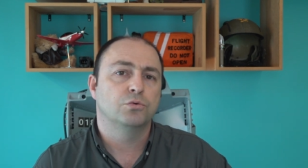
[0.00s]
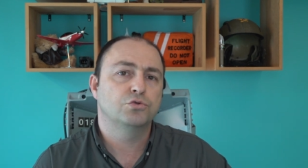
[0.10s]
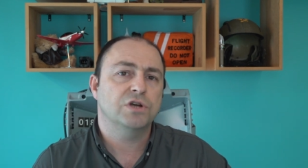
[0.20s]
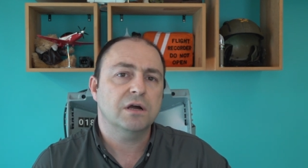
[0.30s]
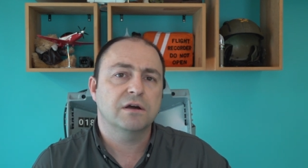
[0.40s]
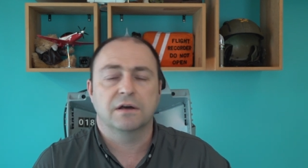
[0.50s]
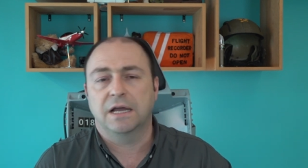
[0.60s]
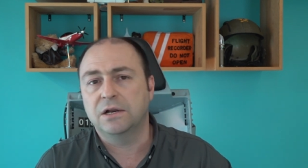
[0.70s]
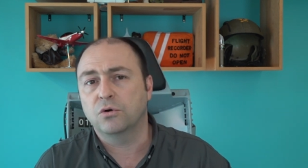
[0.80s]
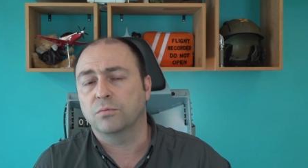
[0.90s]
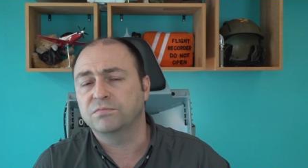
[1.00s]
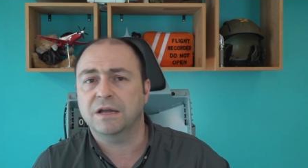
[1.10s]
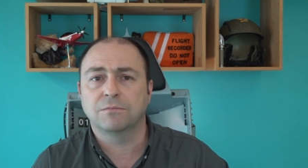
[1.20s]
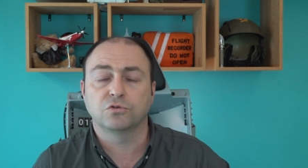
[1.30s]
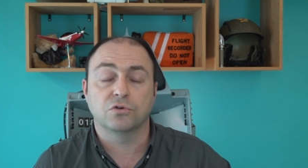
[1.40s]
uçak, helikopter
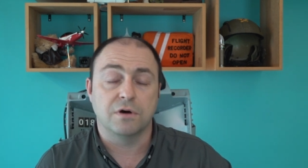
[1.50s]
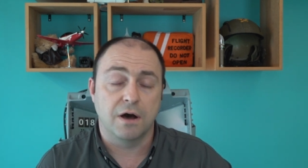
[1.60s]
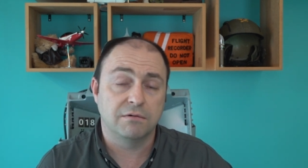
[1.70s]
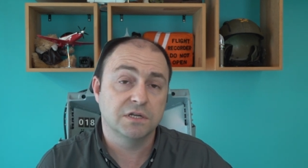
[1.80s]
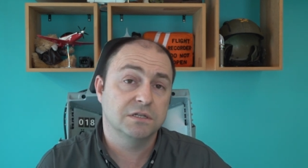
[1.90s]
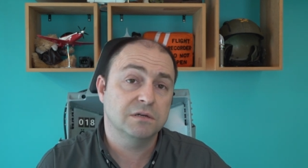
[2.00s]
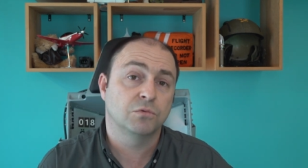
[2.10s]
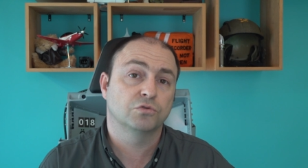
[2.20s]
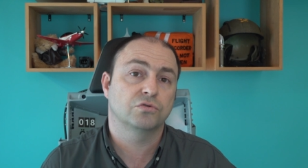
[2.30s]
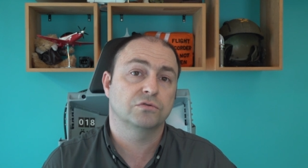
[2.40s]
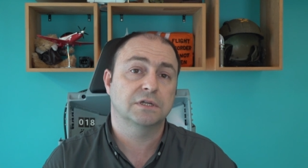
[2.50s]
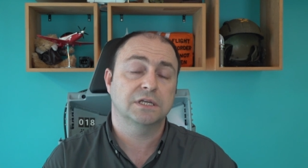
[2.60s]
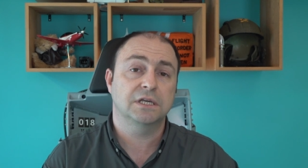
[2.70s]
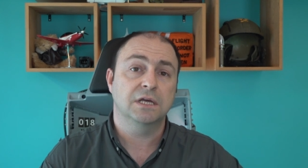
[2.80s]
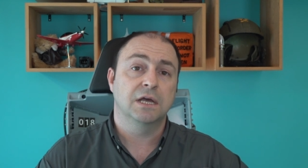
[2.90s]
motoru, havacılık
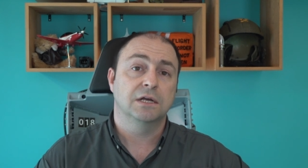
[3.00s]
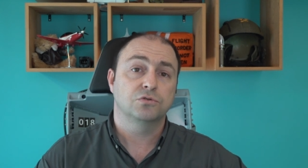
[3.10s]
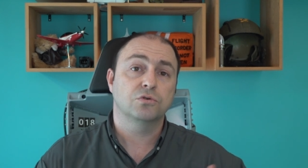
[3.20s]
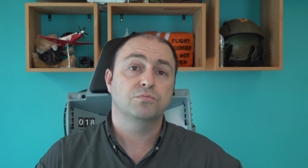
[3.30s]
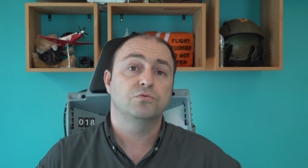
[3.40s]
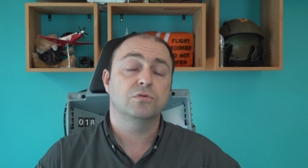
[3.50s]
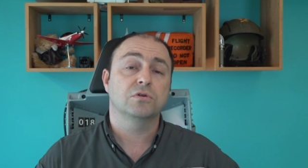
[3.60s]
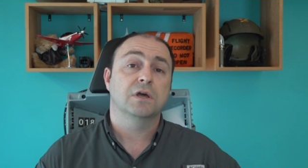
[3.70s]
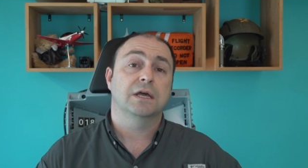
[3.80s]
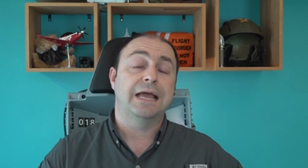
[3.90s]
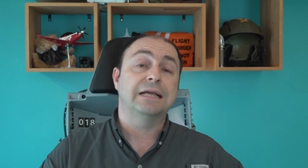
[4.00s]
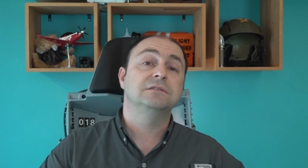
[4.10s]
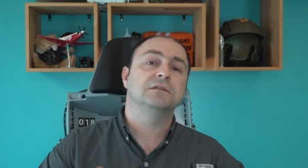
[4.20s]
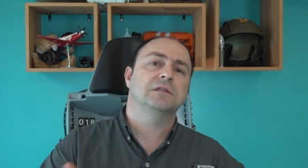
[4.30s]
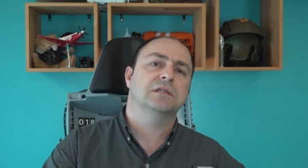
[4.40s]
motorundaki çok büyük
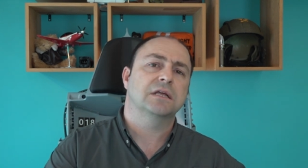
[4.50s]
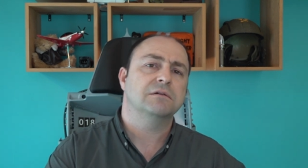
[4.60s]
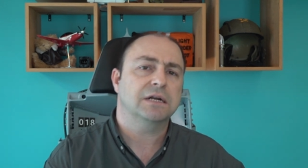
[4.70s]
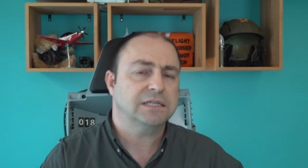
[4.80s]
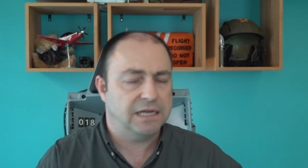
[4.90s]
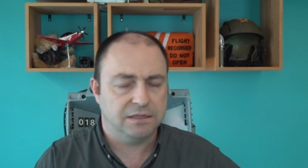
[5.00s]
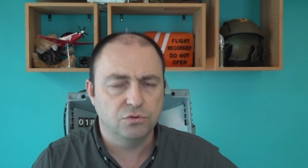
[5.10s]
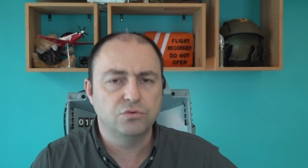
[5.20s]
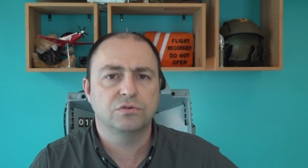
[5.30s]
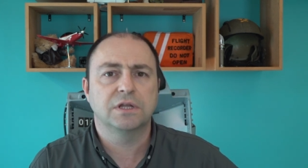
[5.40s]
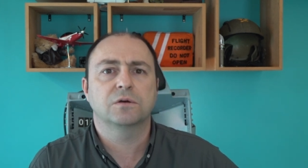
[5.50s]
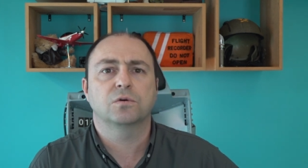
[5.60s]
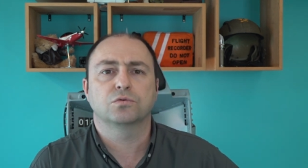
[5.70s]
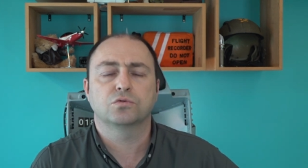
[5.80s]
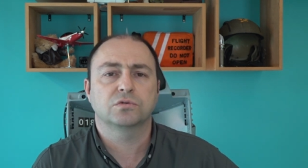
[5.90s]
eksiklikleri var kendi ürünleri
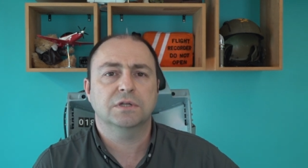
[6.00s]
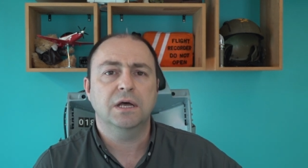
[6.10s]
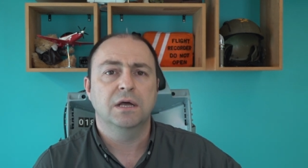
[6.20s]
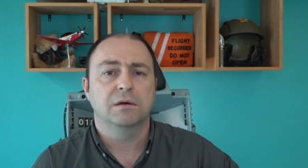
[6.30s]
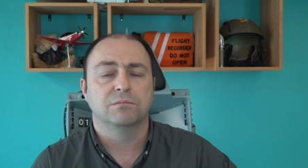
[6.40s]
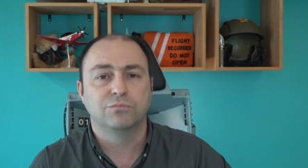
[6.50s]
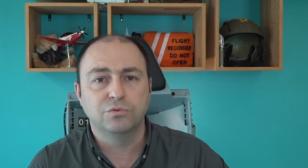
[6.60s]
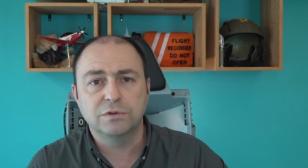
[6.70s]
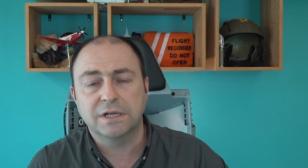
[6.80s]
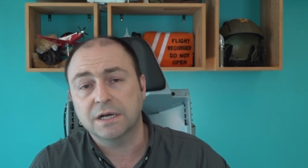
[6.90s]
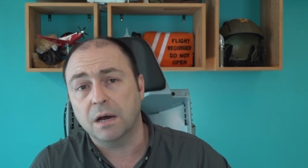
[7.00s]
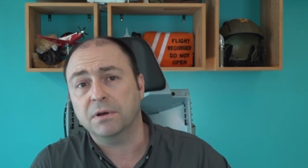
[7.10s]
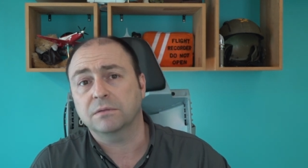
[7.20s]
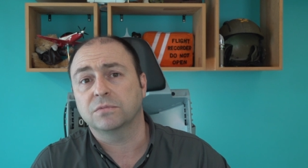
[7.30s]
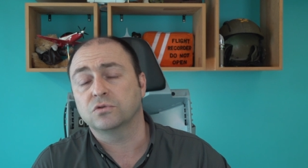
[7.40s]
konusunda. Bunları
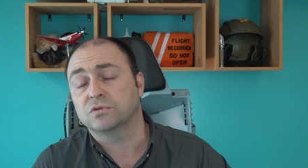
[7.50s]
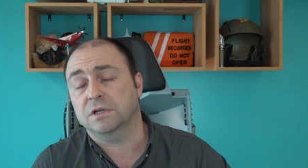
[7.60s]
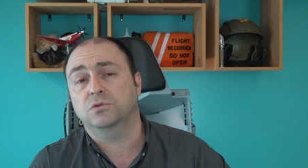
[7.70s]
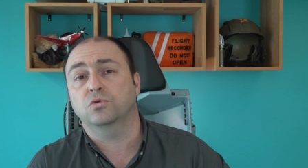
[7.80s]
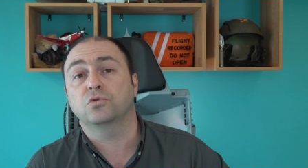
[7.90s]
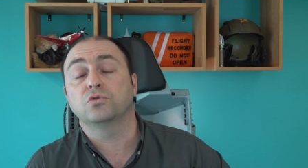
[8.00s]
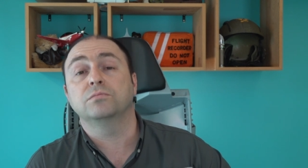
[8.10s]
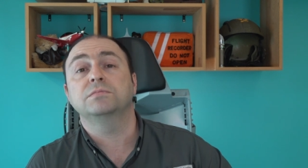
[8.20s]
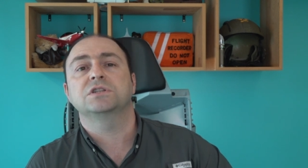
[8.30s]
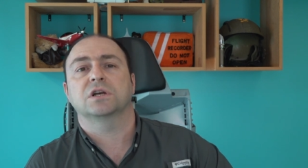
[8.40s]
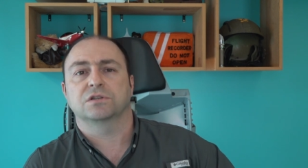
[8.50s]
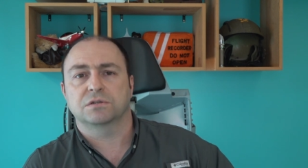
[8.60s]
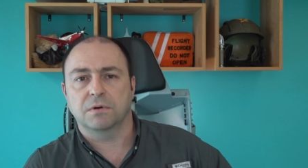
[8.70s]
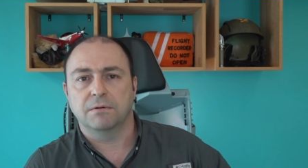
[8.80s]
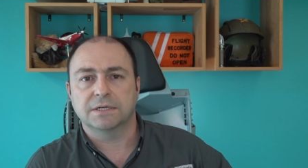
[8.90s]
kapatmak üzere çok yoğun bir
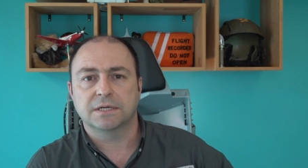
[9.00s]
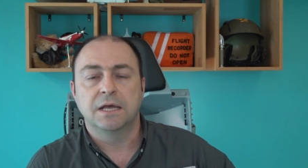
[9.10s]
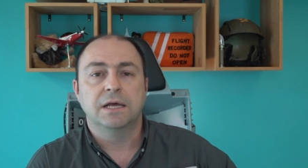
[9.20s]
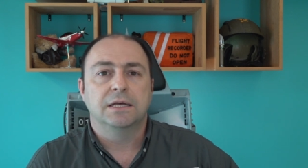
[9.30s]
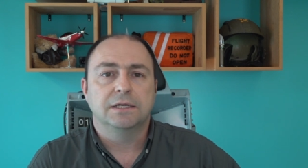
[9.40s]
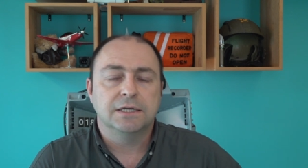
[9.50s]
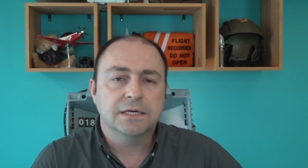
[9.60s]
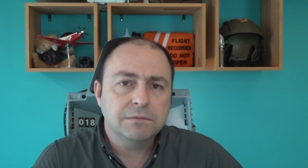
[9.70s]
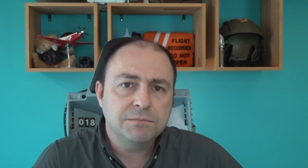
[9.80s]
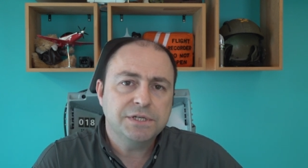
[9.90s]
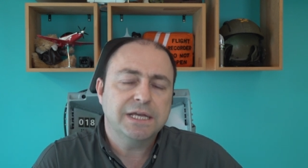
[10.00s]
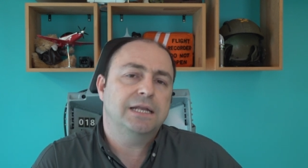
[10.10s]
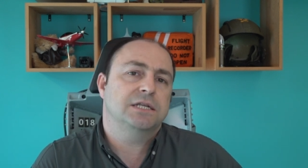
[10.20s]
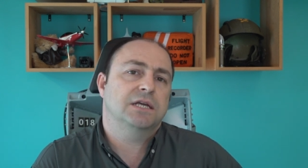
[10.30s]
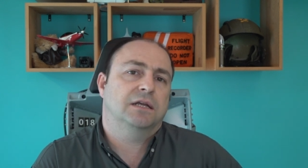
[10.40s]
çalışma var. Yakın bir
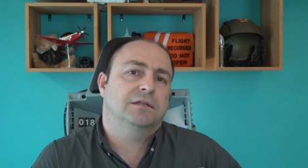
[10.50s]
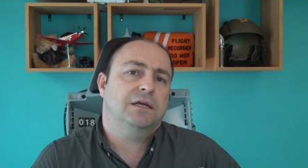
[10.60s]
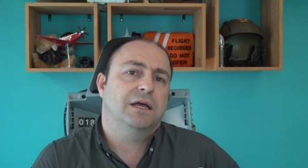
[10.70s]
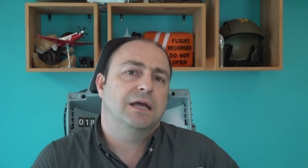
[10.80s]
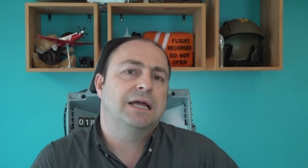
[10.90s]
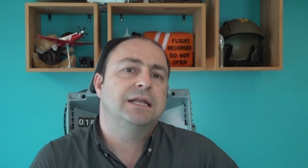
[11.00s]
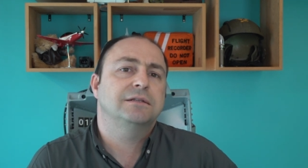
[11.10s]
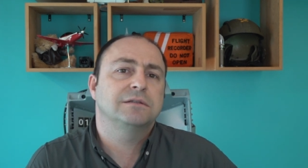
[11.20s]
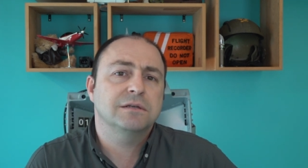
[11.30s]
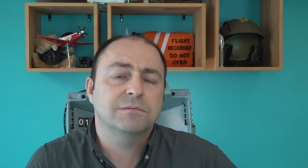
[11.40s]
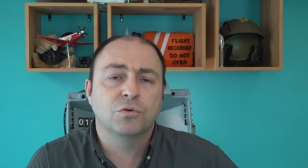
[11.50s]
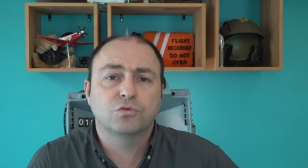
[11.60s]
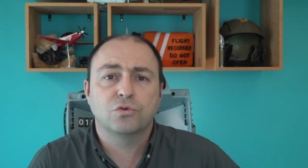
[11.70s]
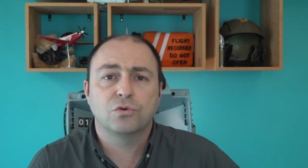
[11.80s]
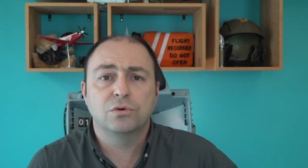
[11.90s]
gelecekte elektrik
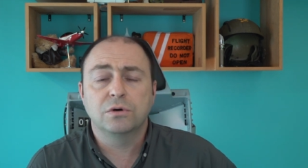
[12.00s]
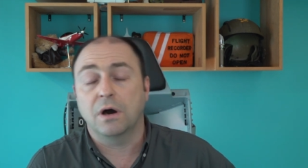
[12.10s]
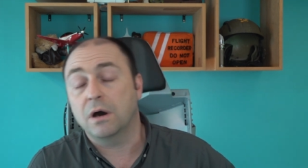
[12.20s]
motorlu